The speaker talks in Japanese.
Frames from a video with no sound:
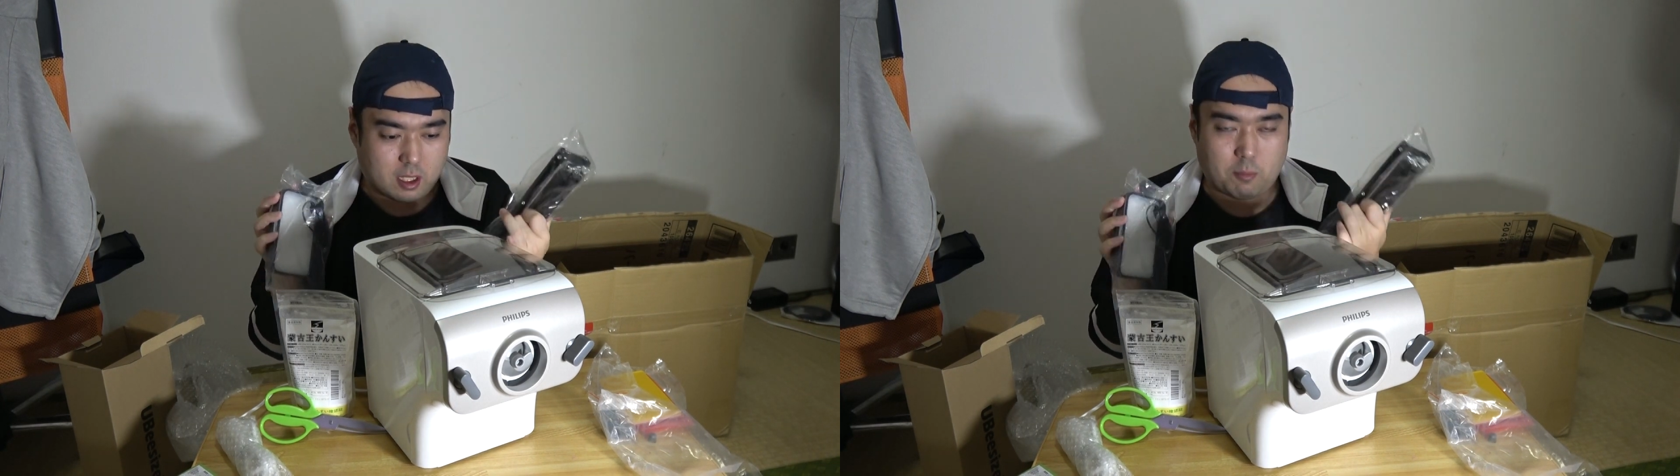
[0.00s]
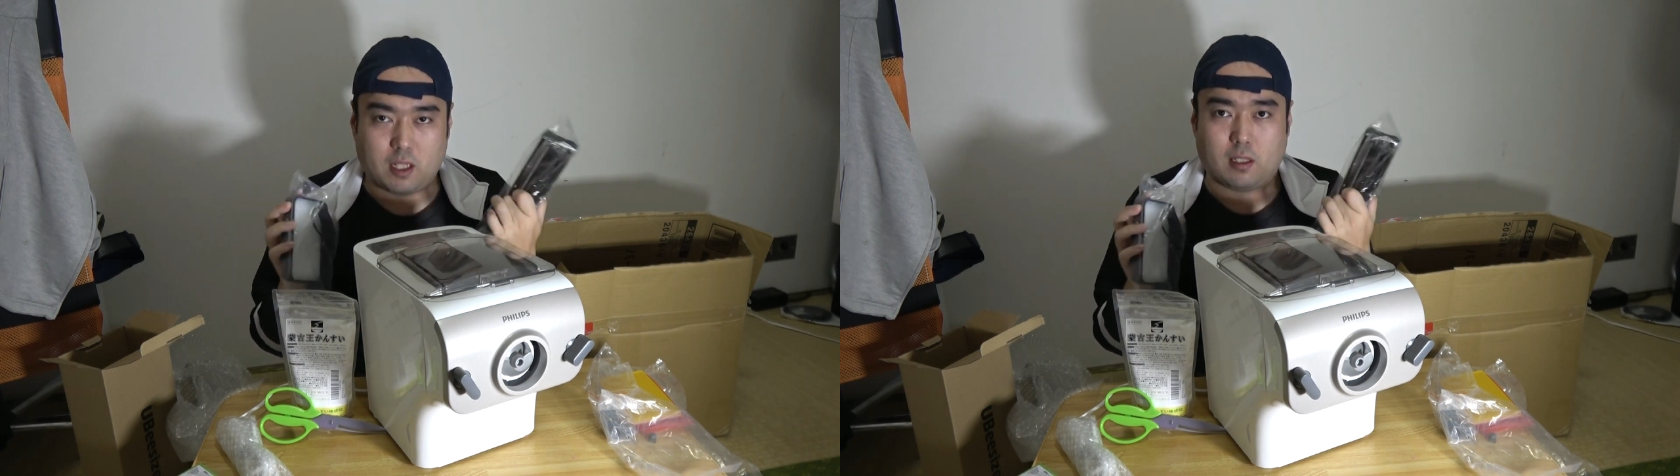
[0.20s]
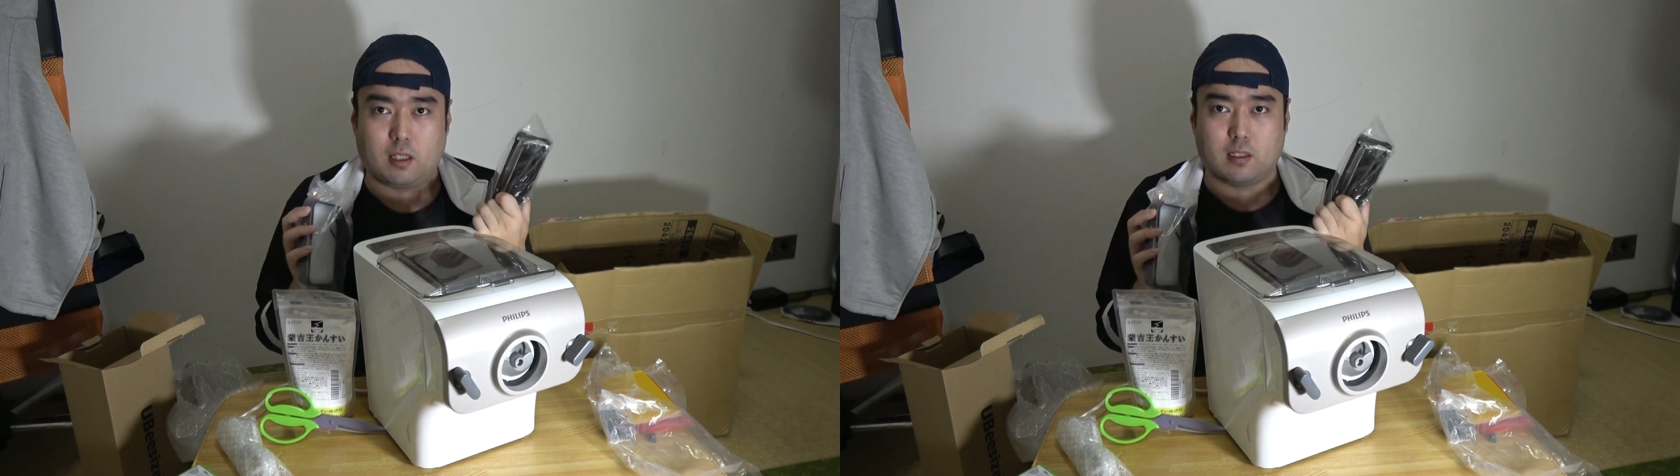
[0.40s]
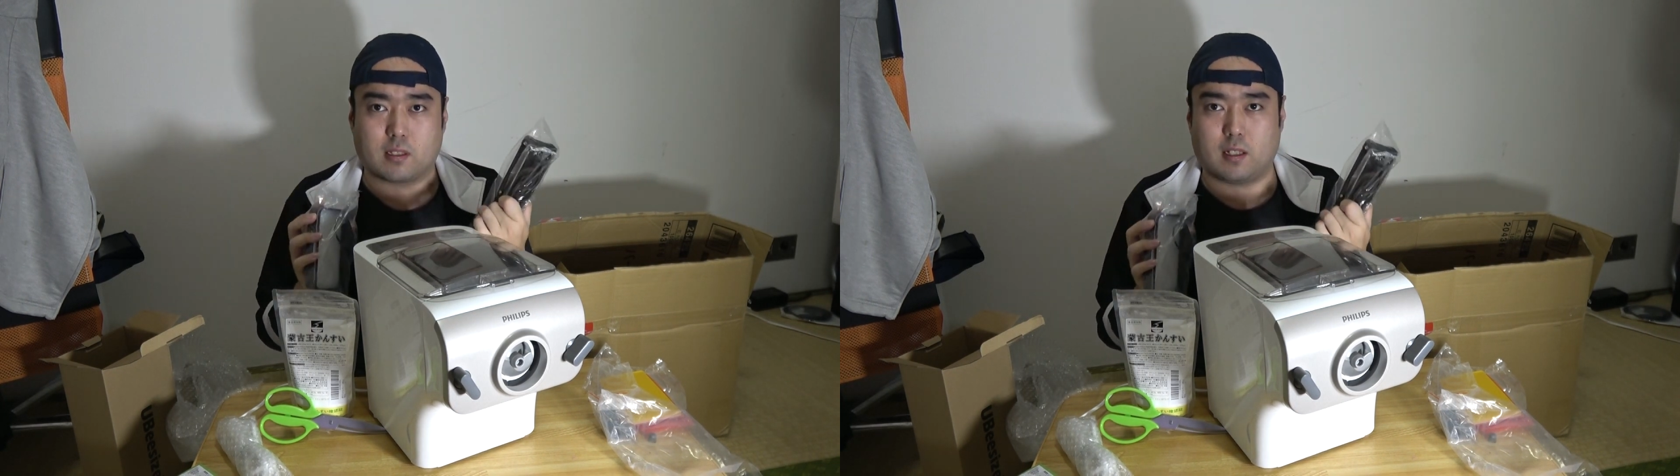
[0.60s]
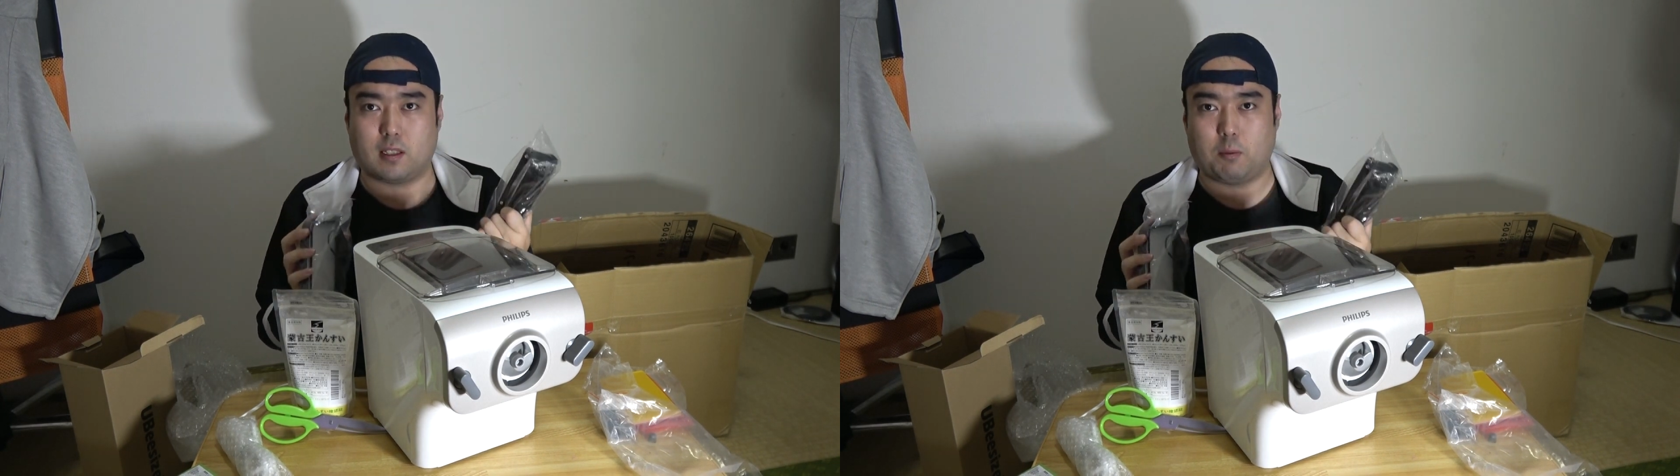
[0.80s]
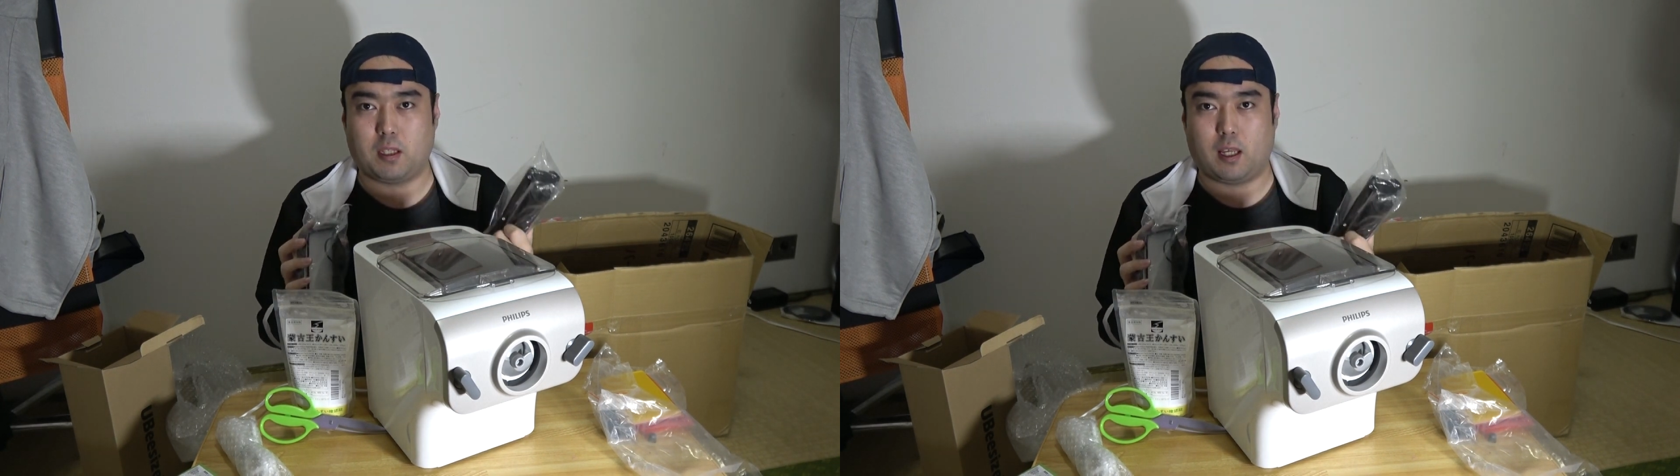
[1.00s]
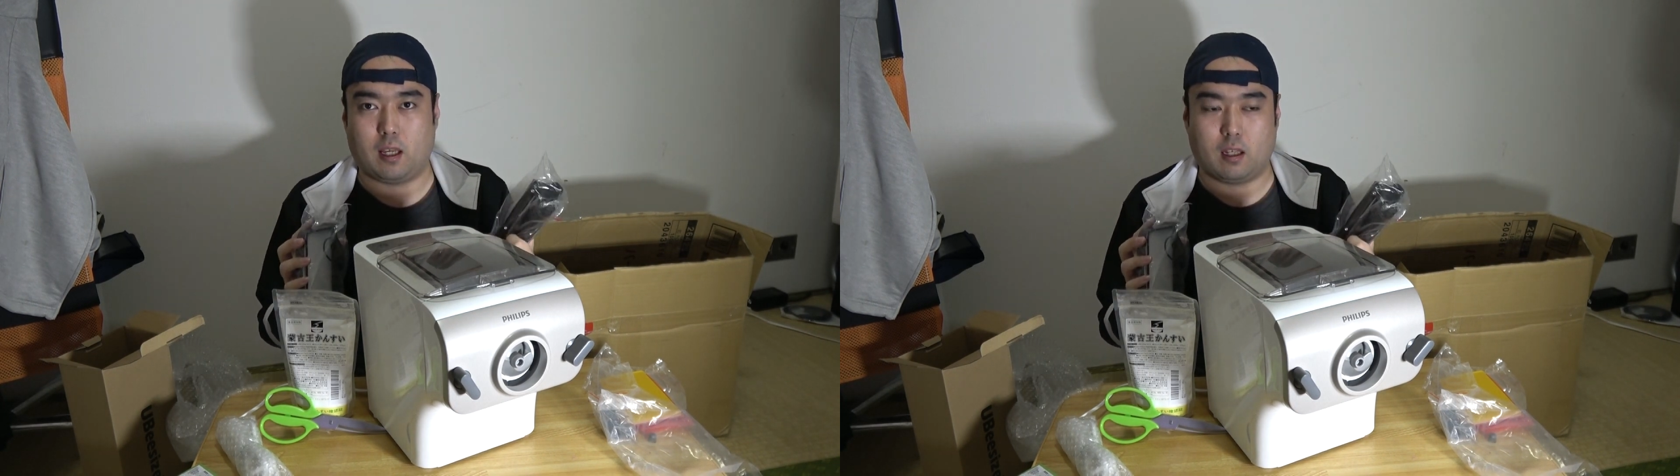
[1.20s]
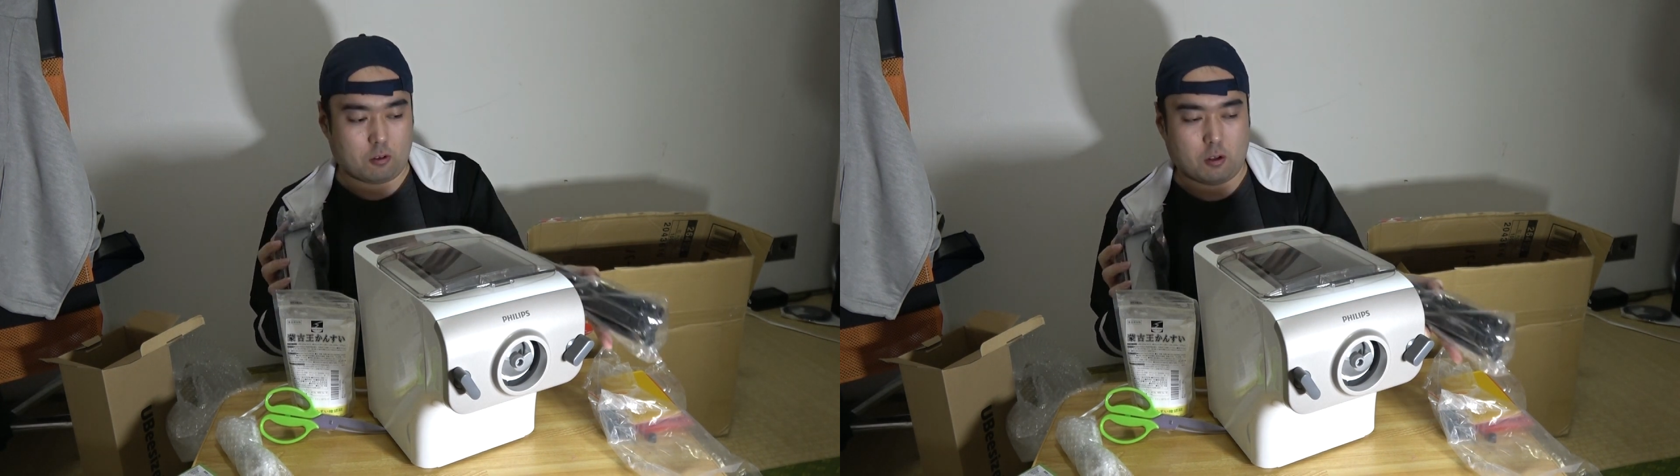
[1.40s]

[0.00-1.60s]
製麺機使ってみて